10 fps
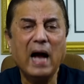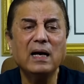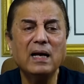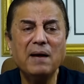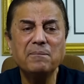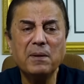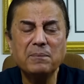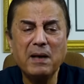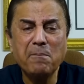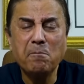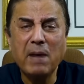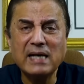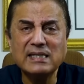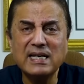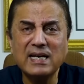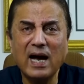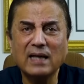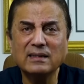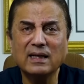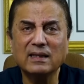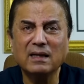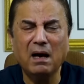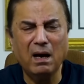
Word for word: अगर आप अपना माजी याद करके